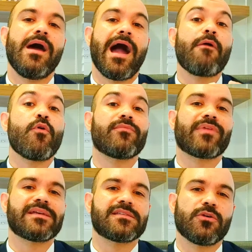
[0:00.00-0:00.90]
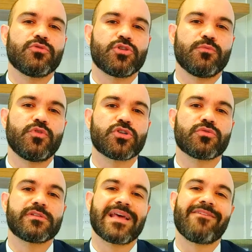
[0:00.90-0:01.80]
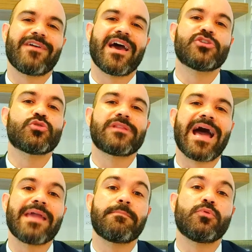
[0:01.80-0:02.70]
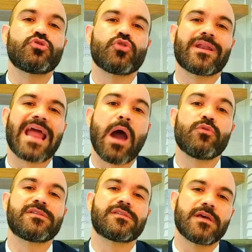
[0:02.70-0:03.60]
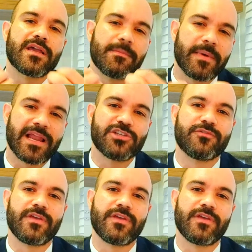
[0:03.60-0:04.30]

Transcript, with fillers: a contração dos músculos ela vai ajudar a impulsionar o sangue pelas